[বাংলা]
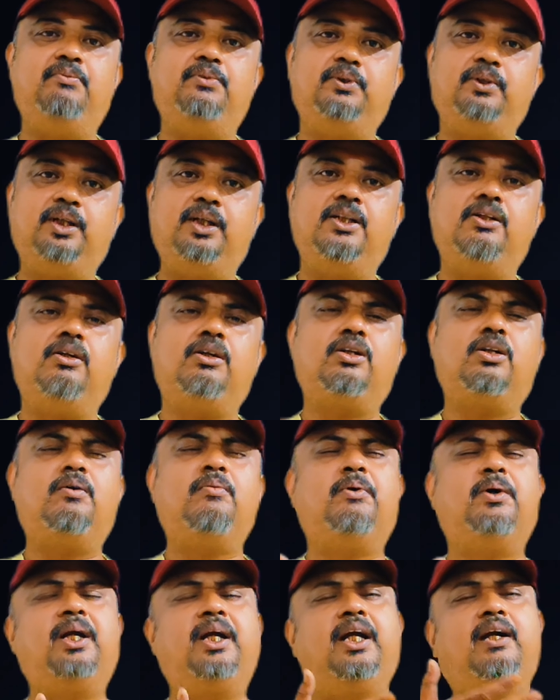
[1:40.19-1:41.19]
বুকিং ডট
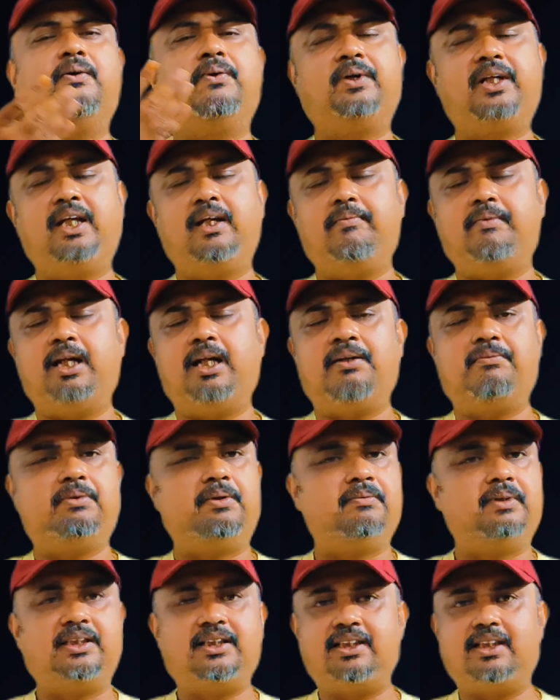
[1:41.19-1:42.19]
কম অনেক ওটিএ
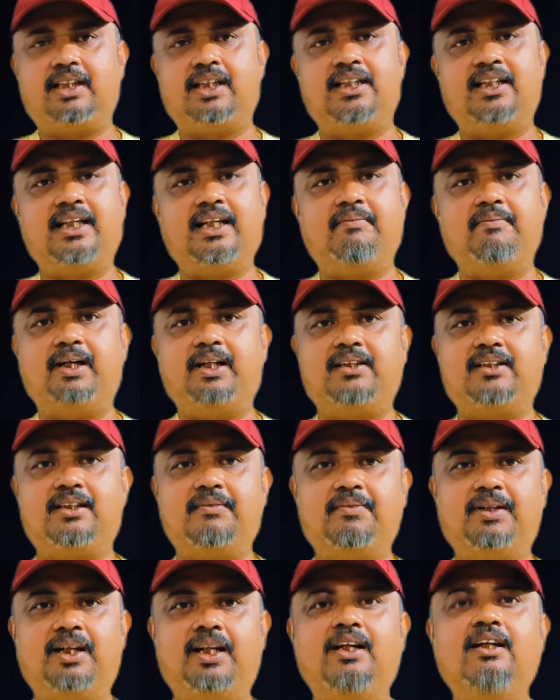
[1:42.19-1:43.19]
প্ল্যাটফর্ম আছে সেখান থেকে
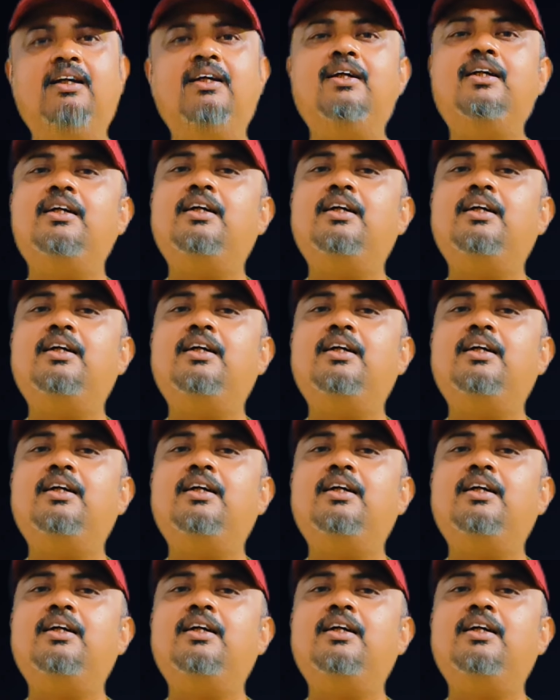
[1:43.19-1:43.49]
বাঁচতে পারেন